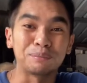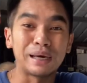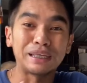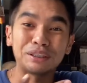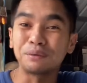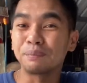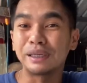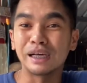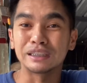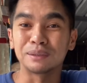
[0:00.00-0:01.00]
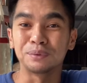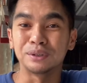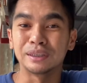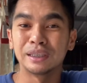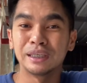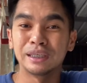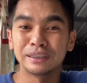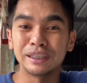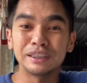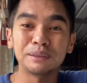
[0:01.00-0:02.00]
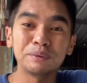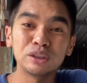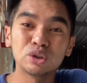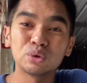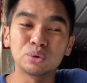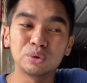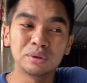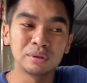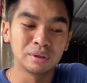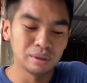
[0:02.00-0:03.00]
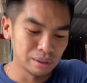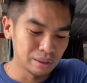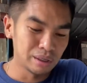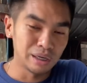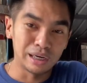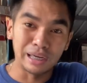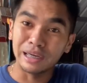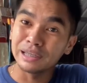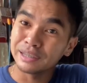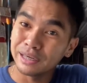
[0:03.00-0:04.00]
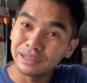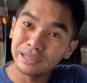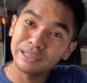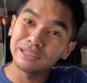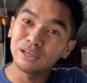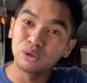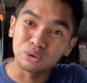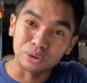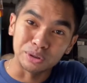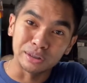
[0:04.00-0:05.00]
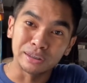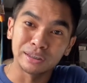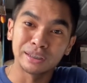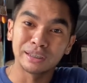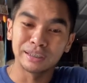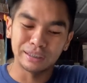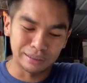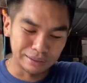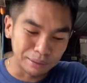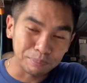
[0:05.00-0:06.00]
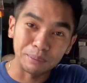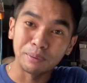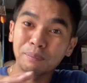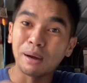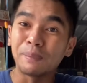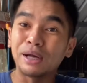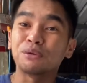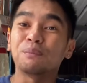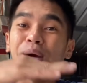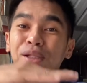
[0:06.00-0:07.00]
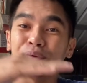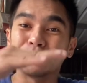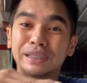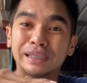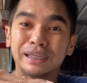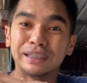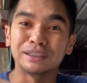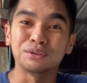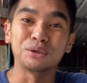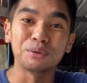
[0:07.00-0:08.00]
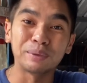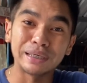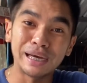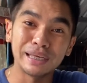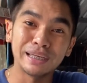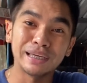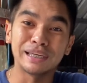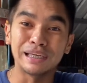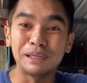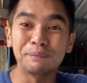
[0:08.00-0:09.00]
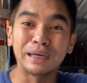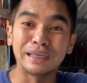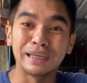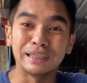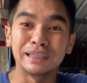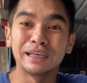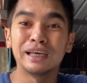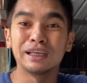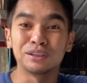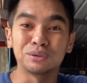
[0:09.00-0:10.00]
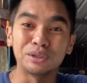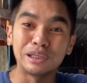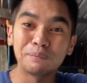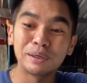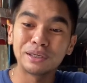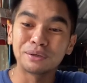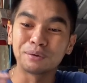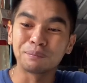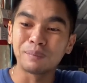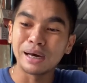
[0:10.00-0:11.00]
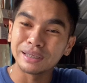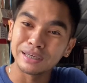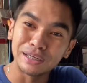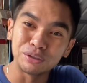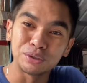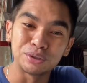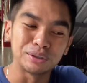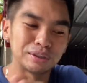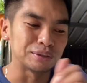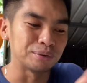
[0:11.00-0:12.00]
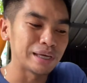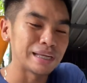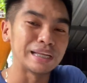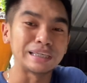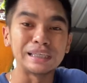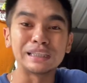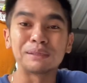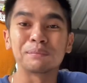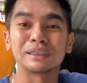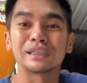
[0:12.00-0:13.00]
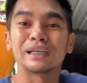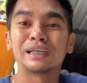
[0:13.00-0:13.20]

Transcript: Parang ito yung pinakasabon. So, isipin nyo kung Lagay lang tayo ng lagay ng lotion. syempre, magpapatong-patong din yan. So, ano mangyayari? Libag yan. So, yung libag na yun, parang ganito yun. So, ayan, nangingitim na siya.